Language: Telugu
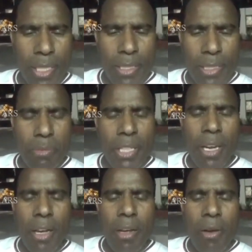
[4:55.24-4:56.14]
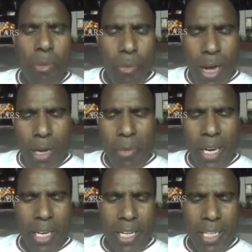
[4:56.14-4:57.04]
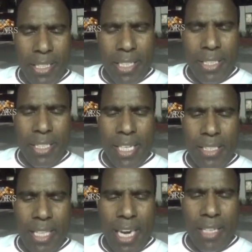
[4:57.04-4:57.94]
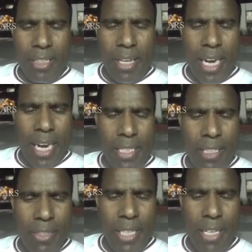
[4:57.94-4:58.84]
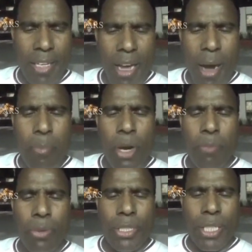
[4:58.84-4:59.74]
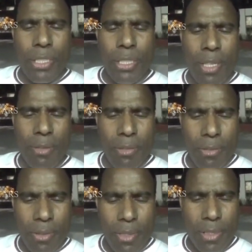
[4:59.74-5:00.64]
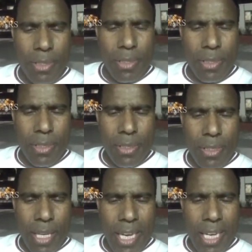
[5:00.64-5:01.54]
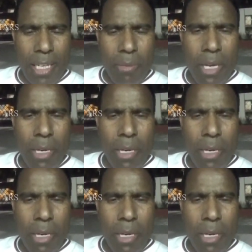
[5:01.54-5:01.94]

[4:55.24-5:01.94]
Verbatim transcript: ఏంటి మీరు వాళ్ళు మనల్ని క్రిటిసైజ్ చేస్తారంటున్నారు ఆ టీవీ నైన్ అప్పుడప్పుడు చేశారు అయ్యని